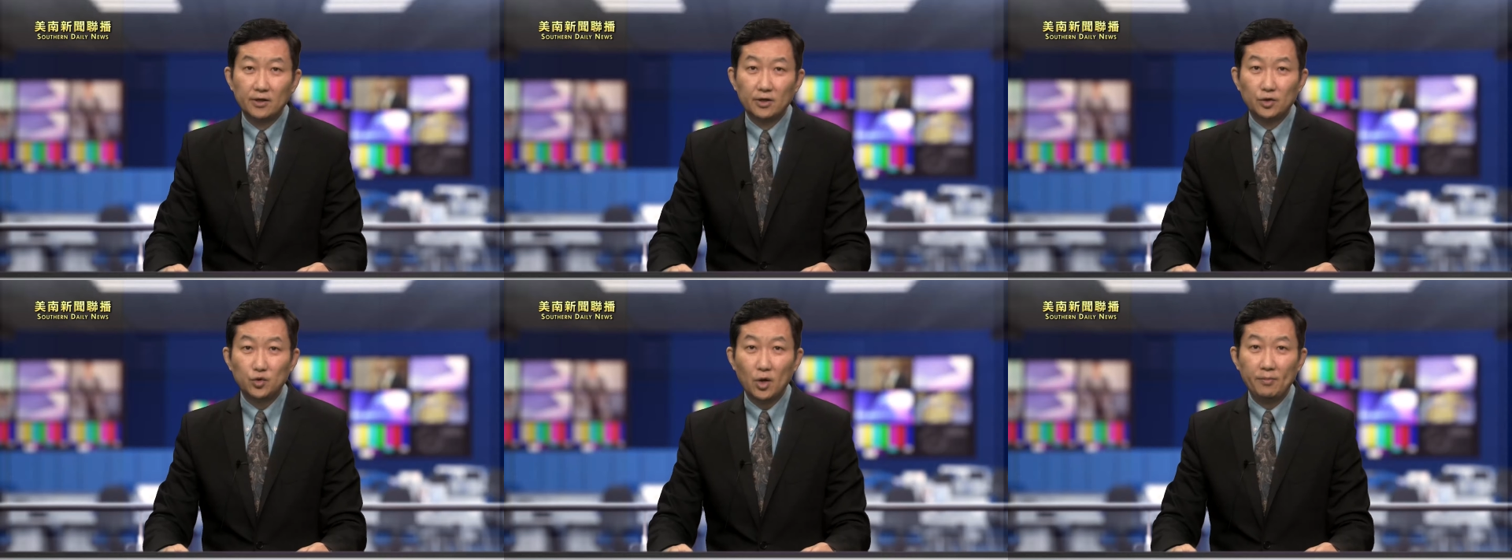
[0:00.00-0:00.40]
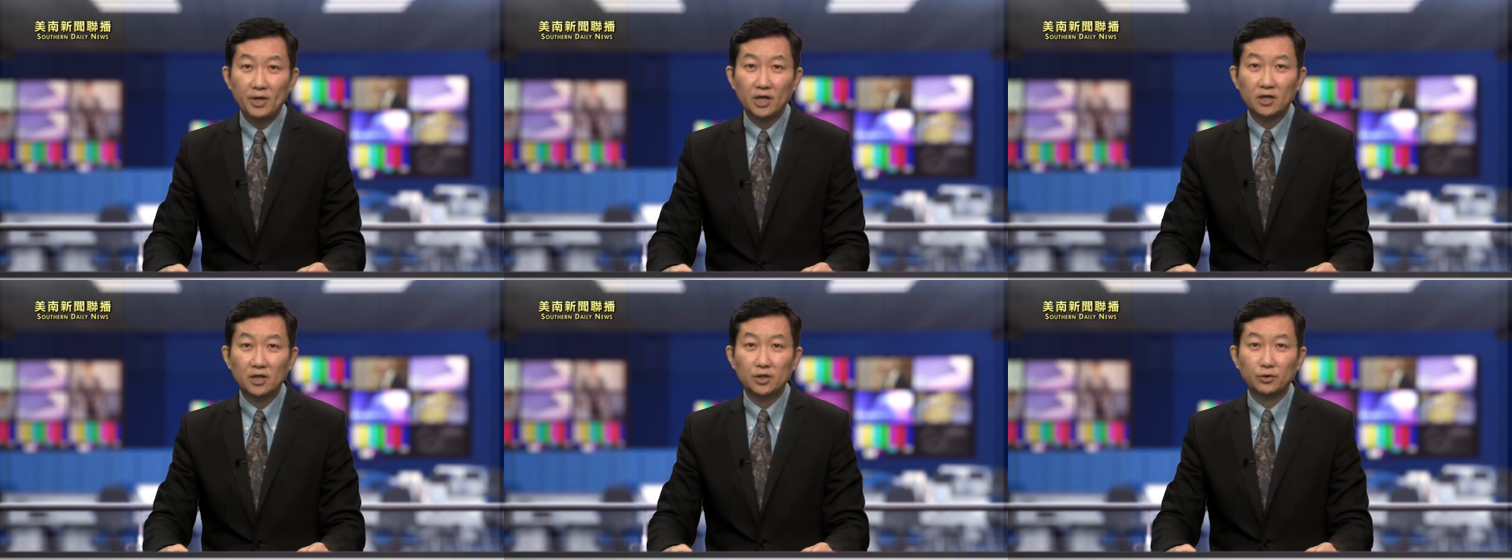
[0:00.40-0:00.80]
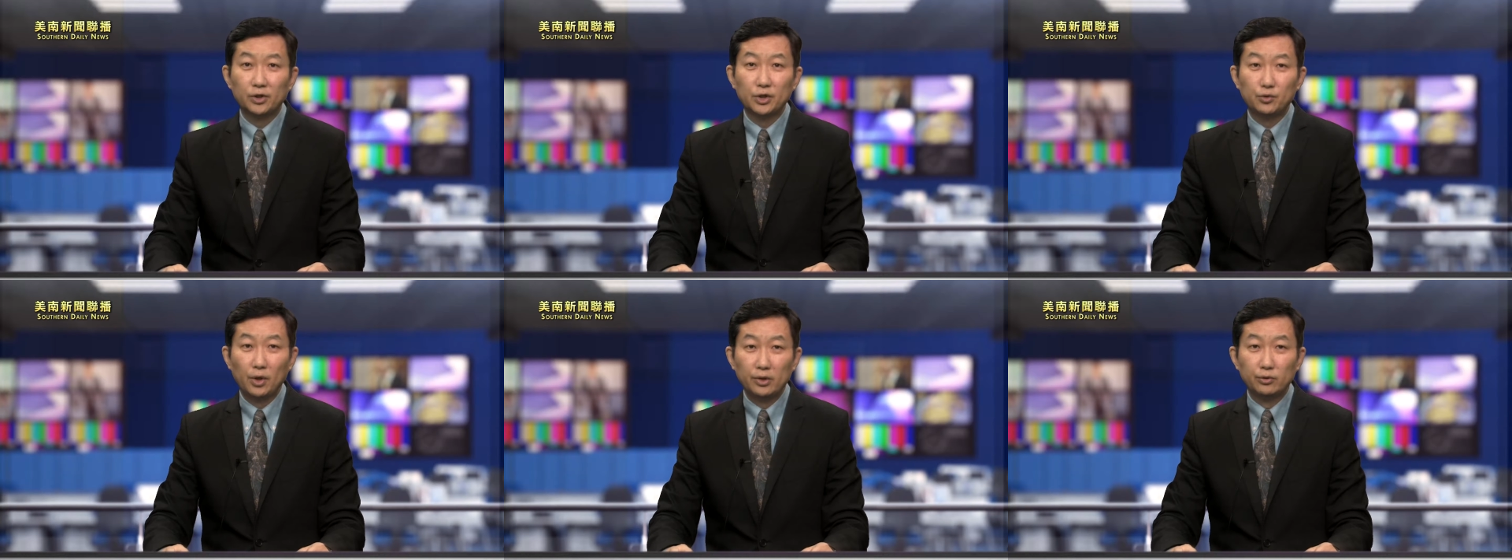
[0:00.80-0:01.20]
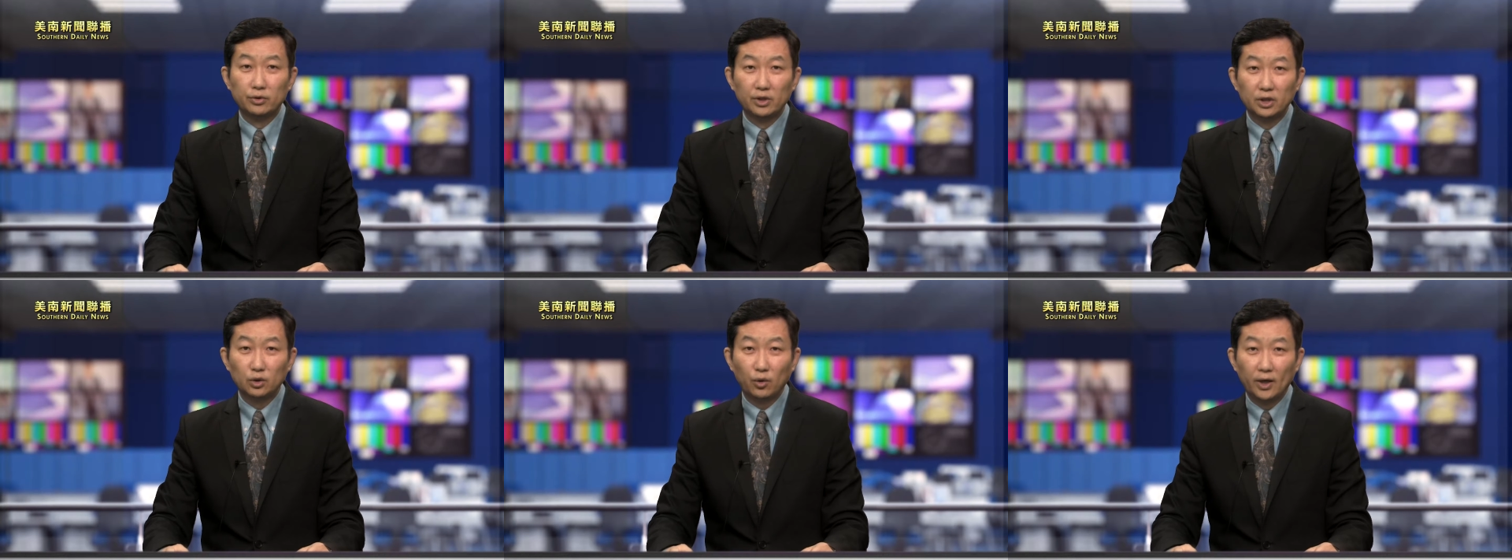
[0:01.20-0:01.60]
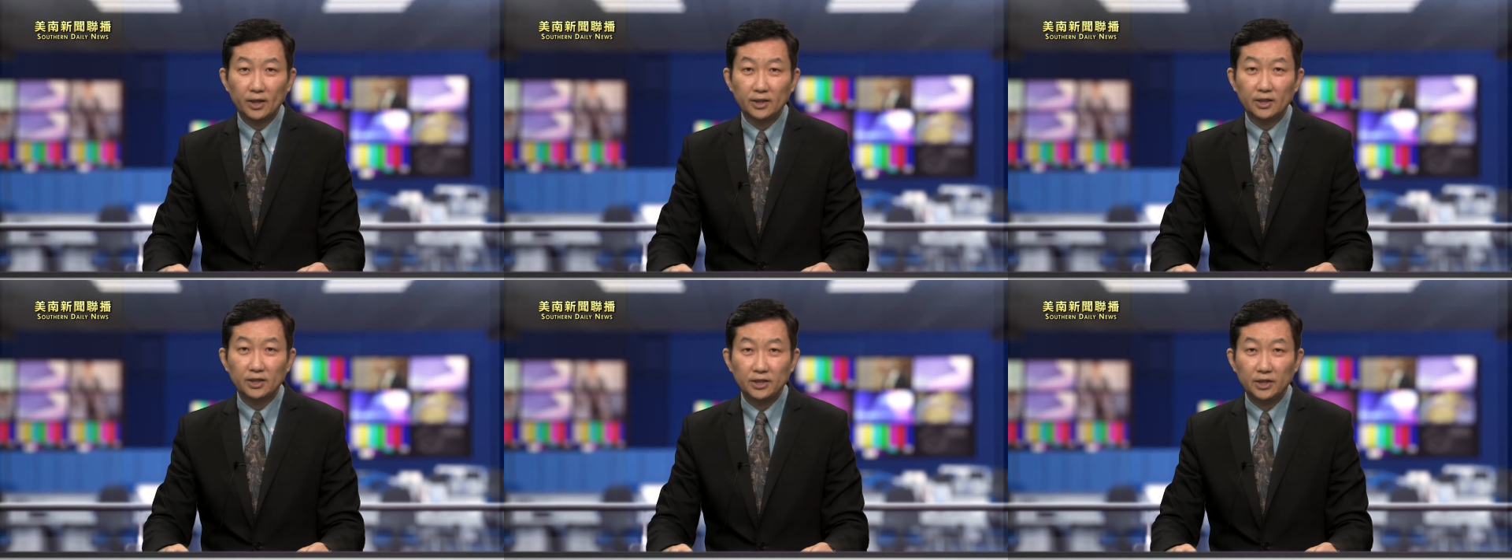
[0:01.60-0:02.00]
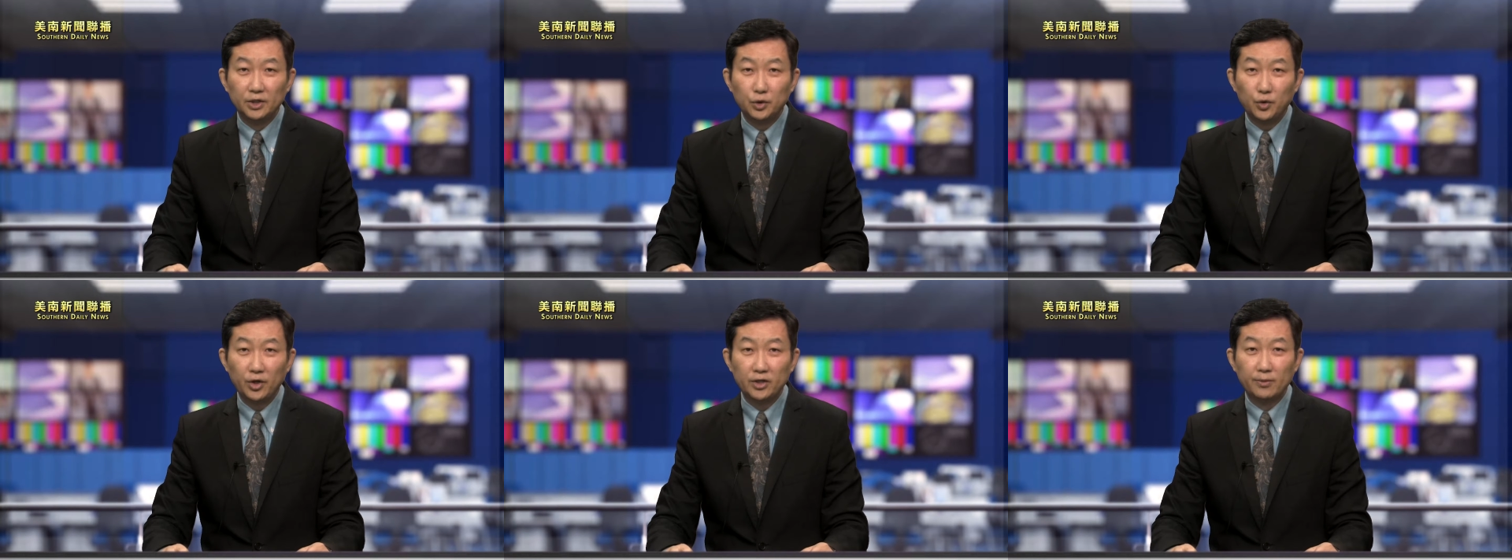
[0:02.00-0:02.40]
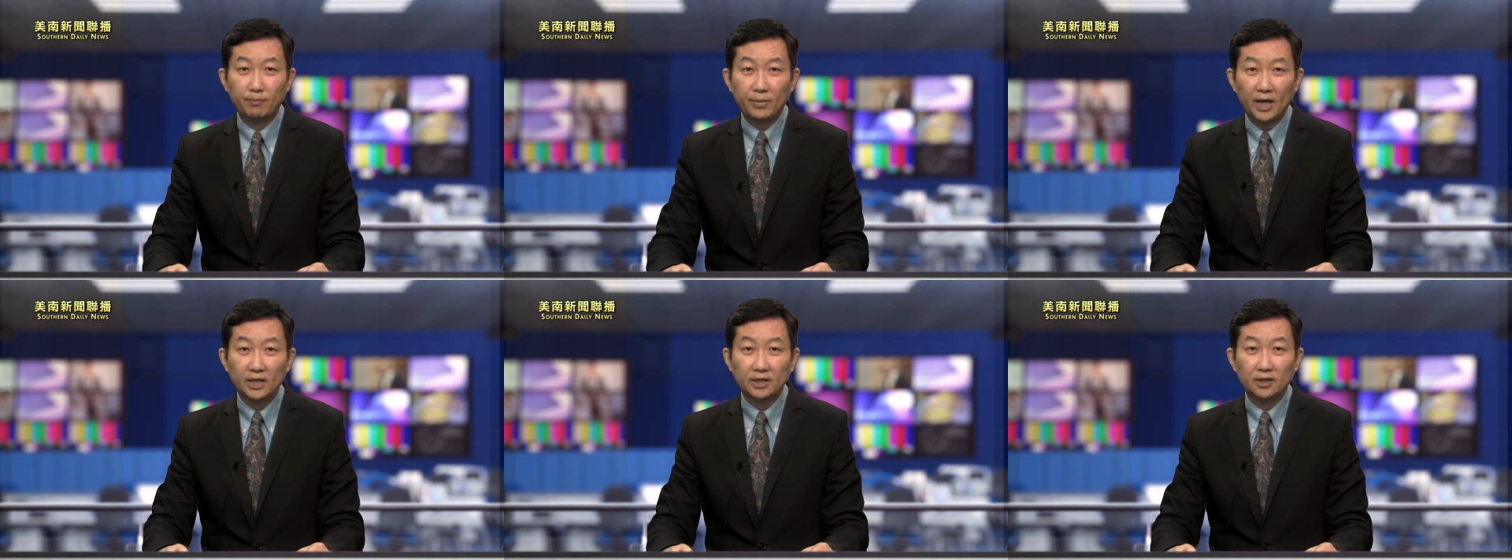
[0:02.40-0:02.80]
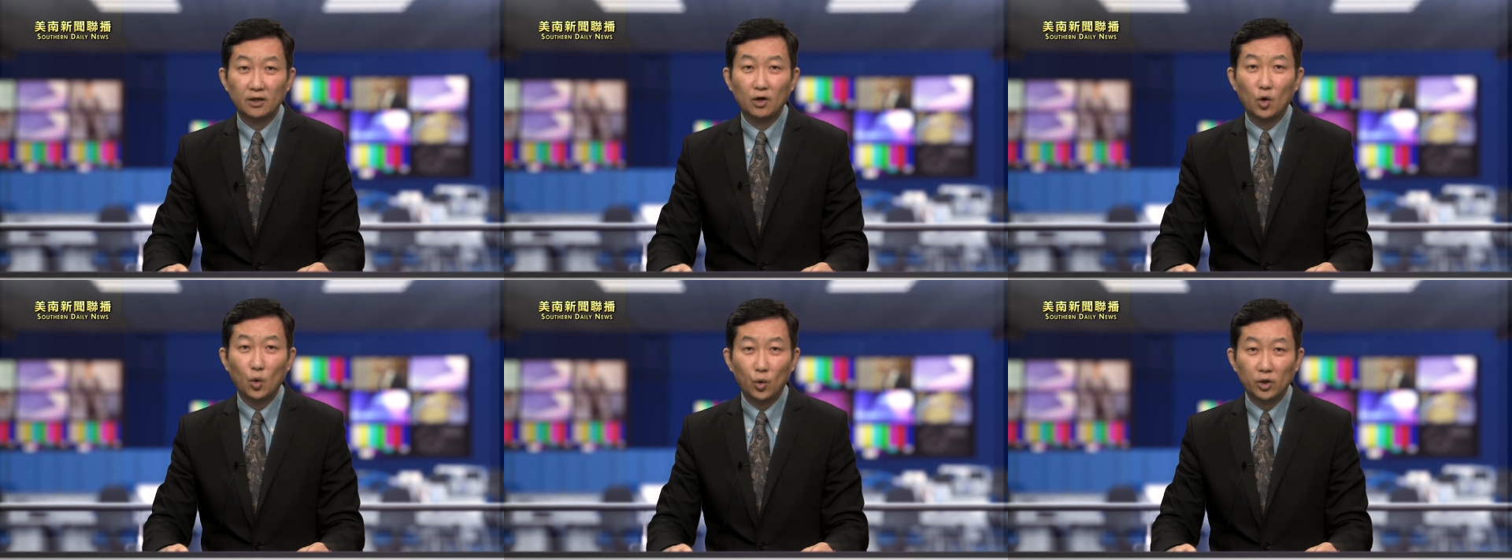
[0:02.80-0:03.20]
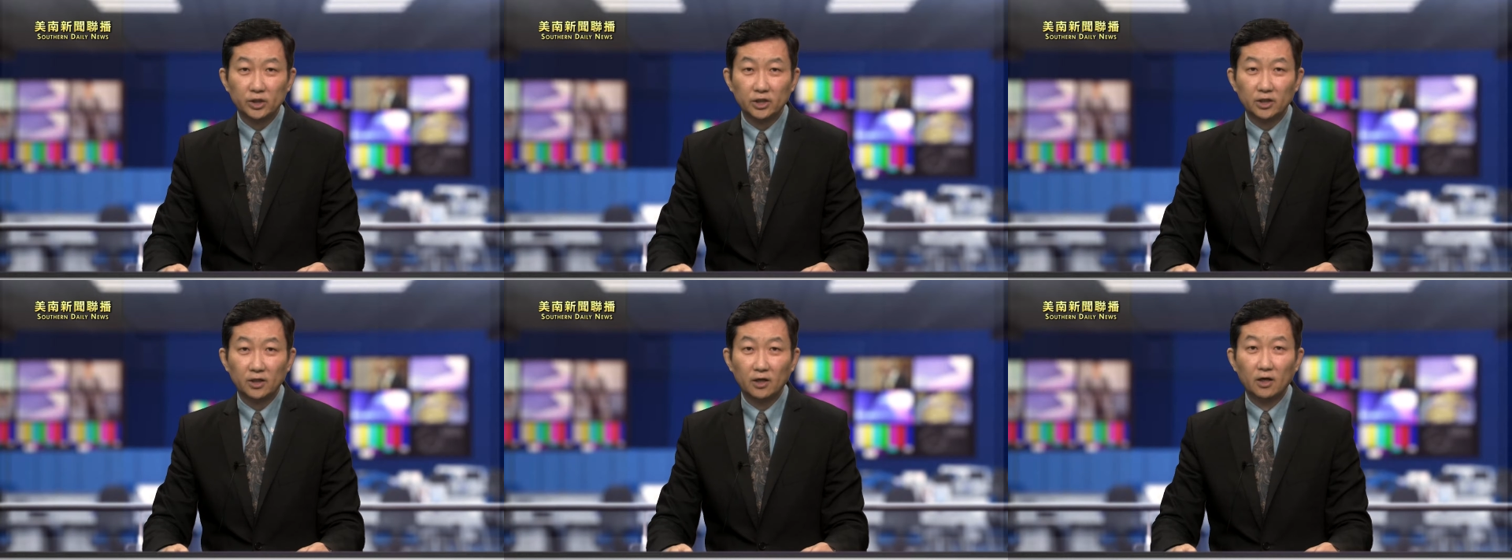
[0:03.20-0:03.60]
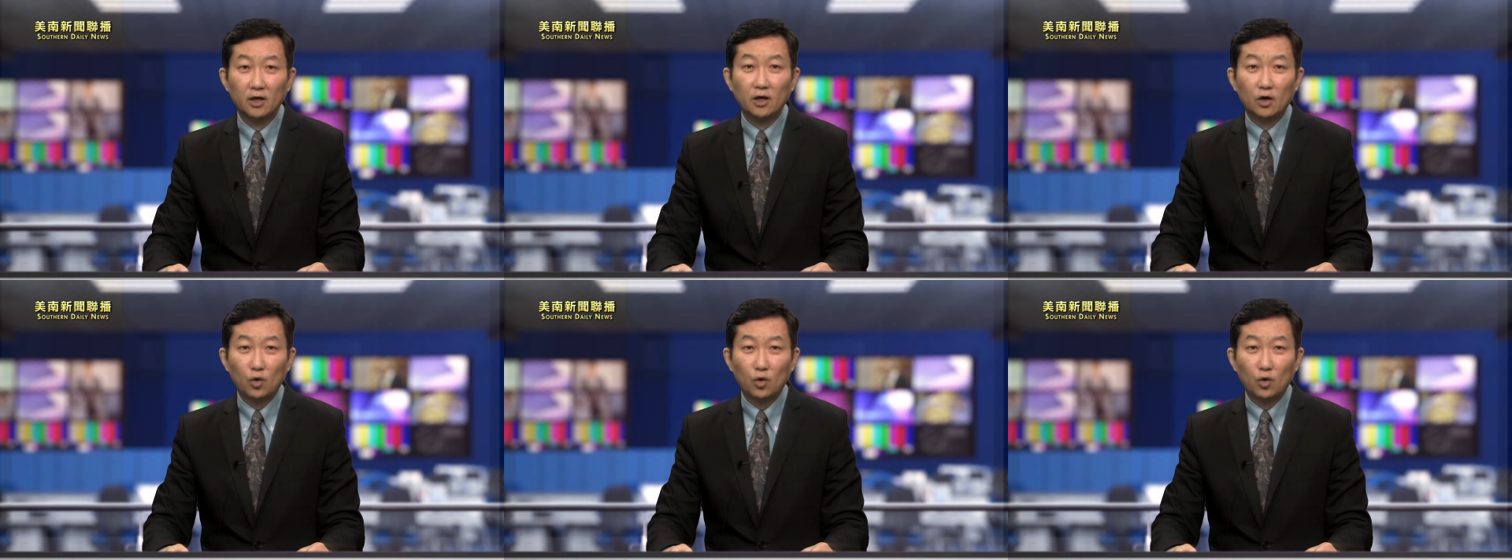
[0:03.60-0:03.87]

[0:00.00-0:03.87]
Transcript: 全美各州的选举人团已确认拜登获得